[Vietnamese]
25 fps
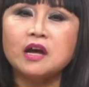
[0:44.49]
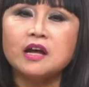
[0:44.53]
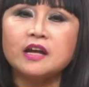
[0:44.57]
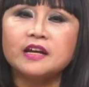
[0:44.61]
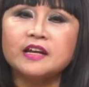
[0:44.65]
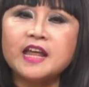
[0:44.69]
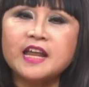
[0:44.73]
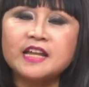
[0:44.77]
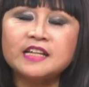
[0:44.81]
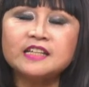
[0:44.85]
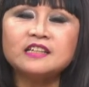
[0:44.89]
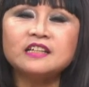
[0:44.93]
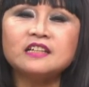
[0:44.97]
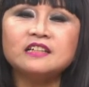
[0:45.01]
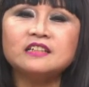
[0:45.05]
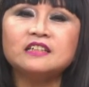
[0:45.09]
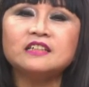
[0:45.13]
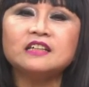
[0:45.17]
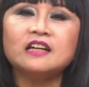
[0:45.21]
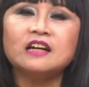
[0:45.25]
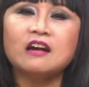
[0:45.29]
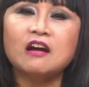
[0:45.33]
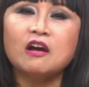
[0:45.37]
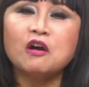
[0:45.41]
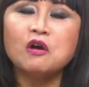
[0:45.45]
đến từ
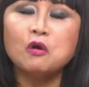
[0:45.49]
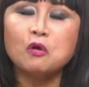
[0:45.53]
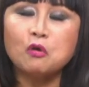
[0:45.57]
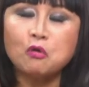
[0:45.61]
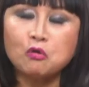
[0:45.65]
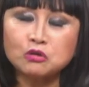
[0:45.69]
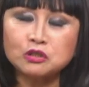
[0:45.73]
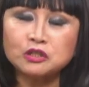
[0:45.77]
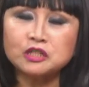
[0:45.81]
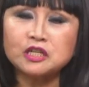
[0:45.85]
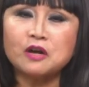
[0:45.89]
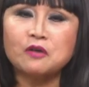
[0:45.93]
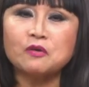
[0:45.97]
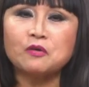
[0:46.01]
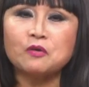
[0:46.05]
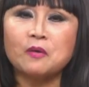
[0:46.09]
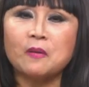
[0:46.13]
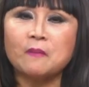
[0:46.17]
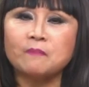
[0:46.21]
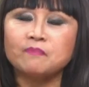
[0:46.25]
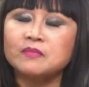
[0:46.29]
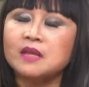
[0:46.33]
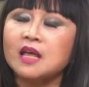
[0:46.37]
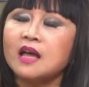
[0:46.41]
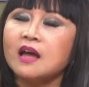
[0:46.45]
úc châu
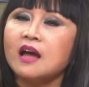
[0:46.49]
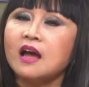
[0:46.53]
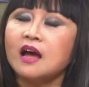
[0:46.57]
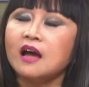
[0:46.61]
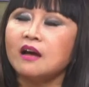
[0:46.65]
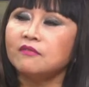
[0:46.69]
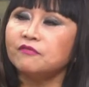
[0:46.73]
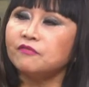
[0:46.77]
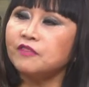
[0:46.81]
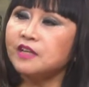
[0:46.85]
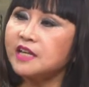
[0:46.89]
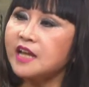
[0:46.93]
phiến